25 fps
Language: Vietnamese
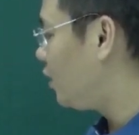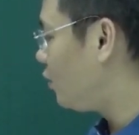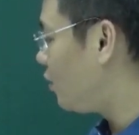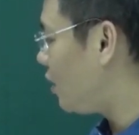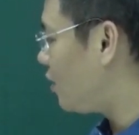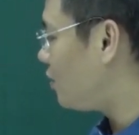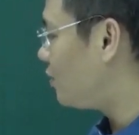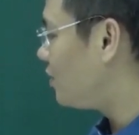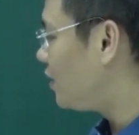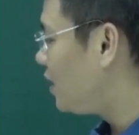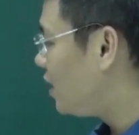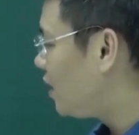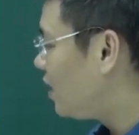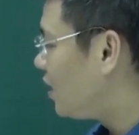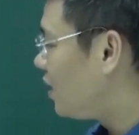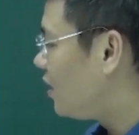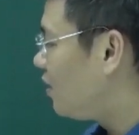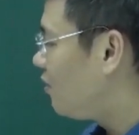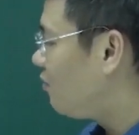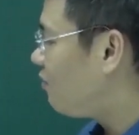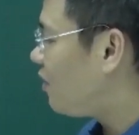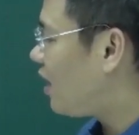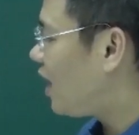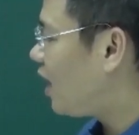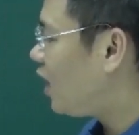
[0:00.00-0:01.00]
đúng không
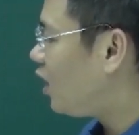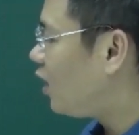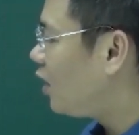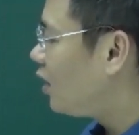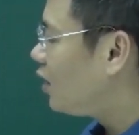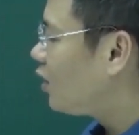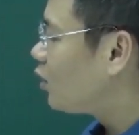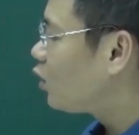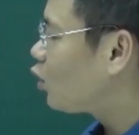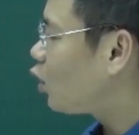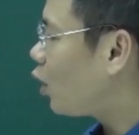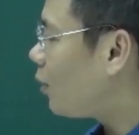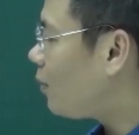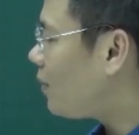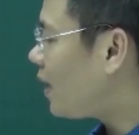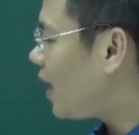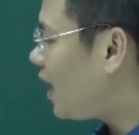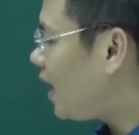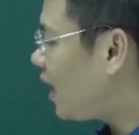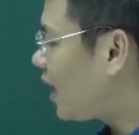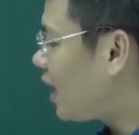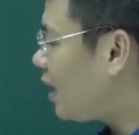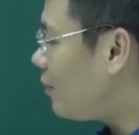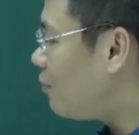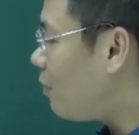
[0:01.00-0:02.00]
và tóm
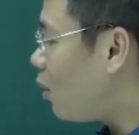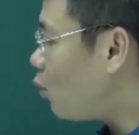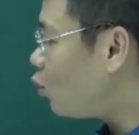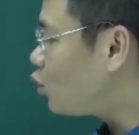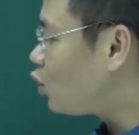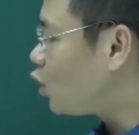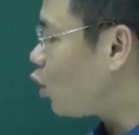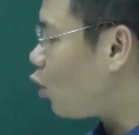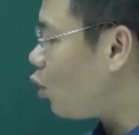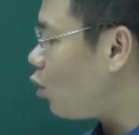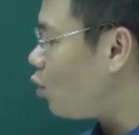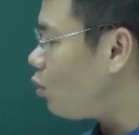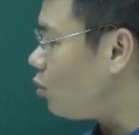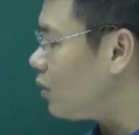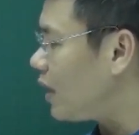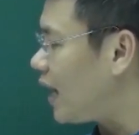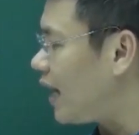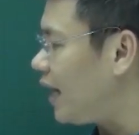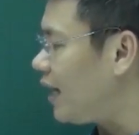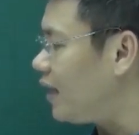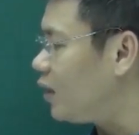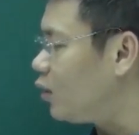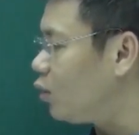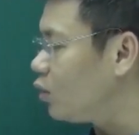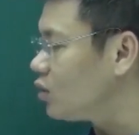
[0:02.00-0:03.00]
lại là cái mẫu số
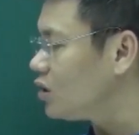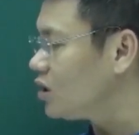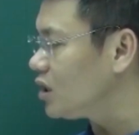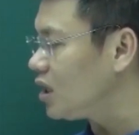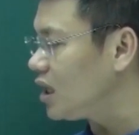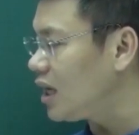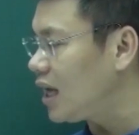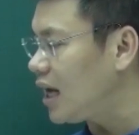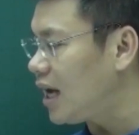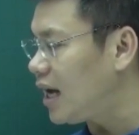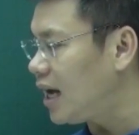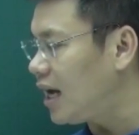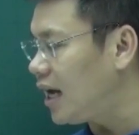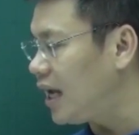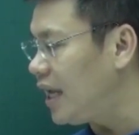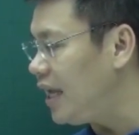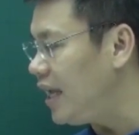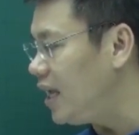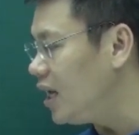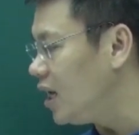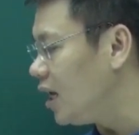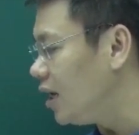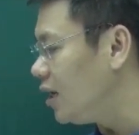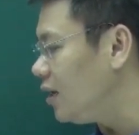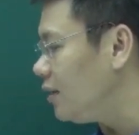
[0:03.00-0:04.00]
này nó sẽ là
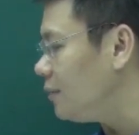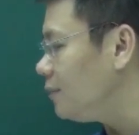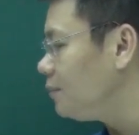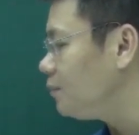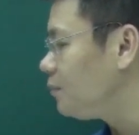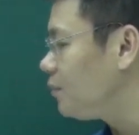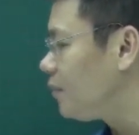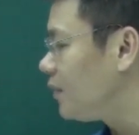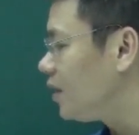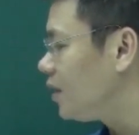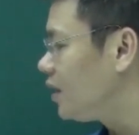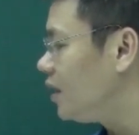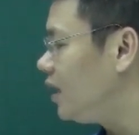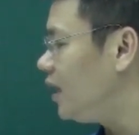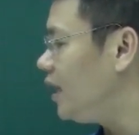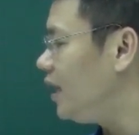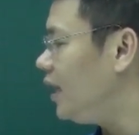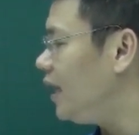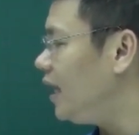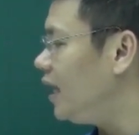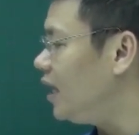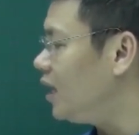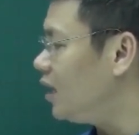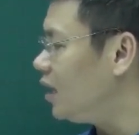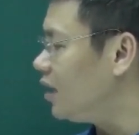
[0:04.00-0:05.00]
y lớn
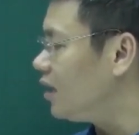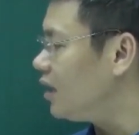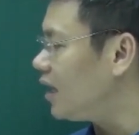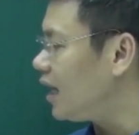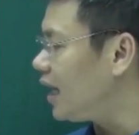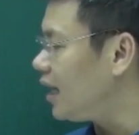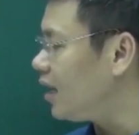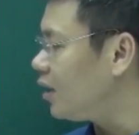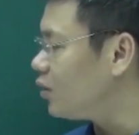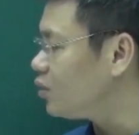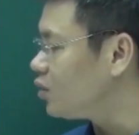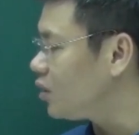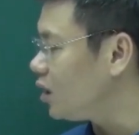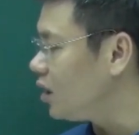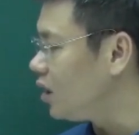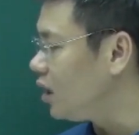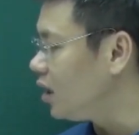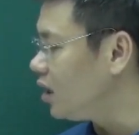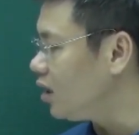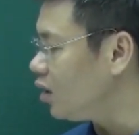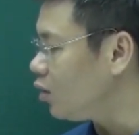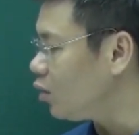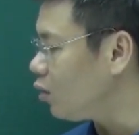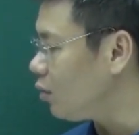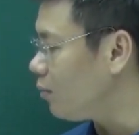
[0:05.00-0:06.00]
thì y lớn này nó sẽ
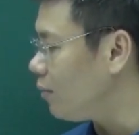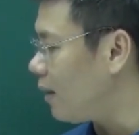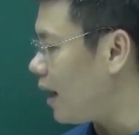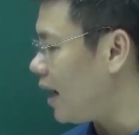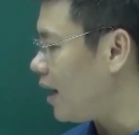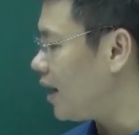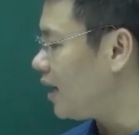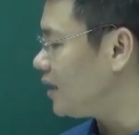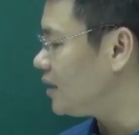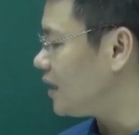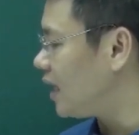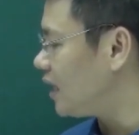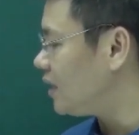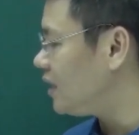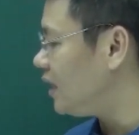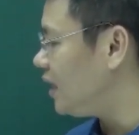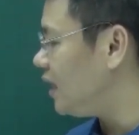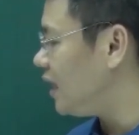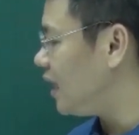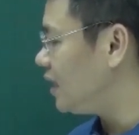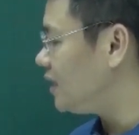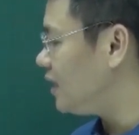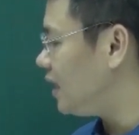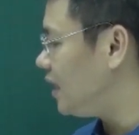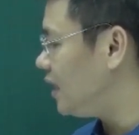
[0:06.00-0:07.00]
lớn hơn hoặc bằng cái giá
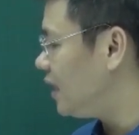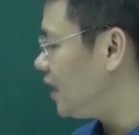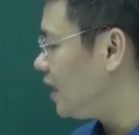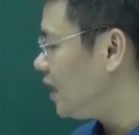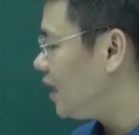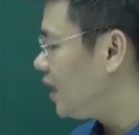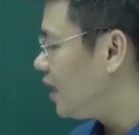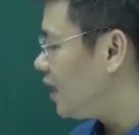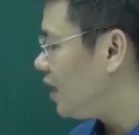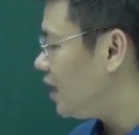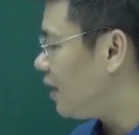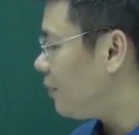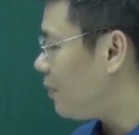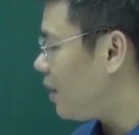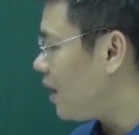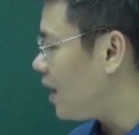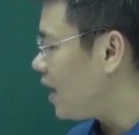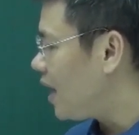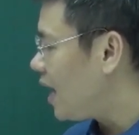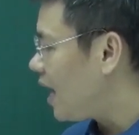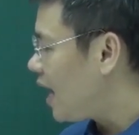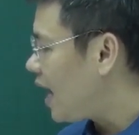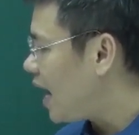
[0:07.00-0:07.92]
trị là gì là bằng